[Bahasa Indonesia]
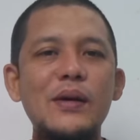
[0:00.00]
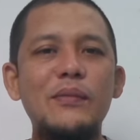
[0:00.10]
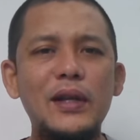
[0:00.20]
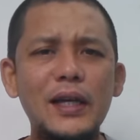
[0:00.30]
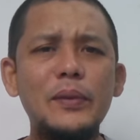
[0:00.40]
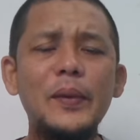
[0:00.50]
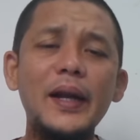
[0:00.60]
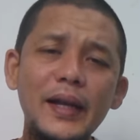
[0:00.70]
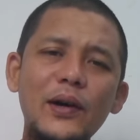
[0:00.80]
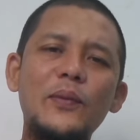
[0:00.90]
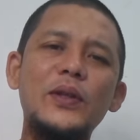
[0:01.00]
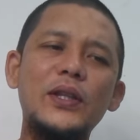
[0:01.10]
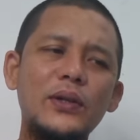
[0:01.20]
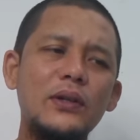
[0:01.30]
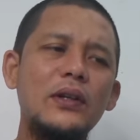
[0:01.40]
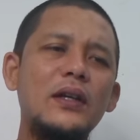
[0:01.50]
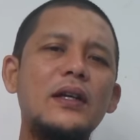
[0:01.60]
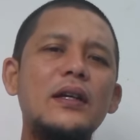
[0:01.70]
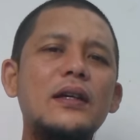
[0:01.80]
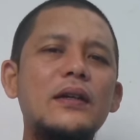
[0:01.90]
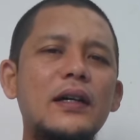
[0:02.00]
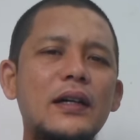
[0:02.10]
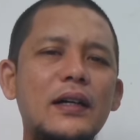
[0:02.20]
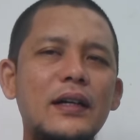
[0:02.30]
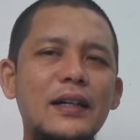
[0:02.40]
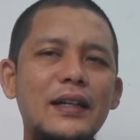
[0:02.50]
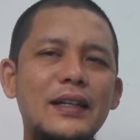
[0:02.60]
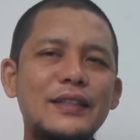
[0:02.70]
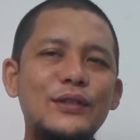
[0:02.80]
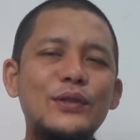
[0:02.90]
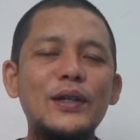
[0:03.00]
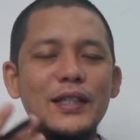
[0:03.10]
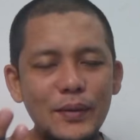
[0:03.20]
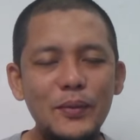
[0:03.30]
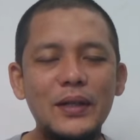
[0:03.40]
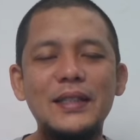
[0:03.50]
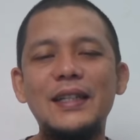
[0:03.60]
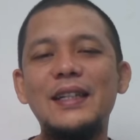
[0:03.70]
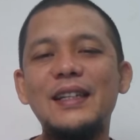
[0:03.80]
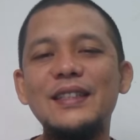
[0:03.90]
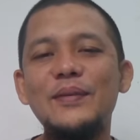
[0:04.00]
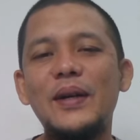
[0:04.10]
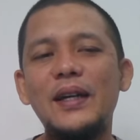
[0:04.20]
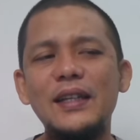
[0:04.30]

Melihat memang ada kompetitor Uh, saya juga sama merasakan hal yang sama.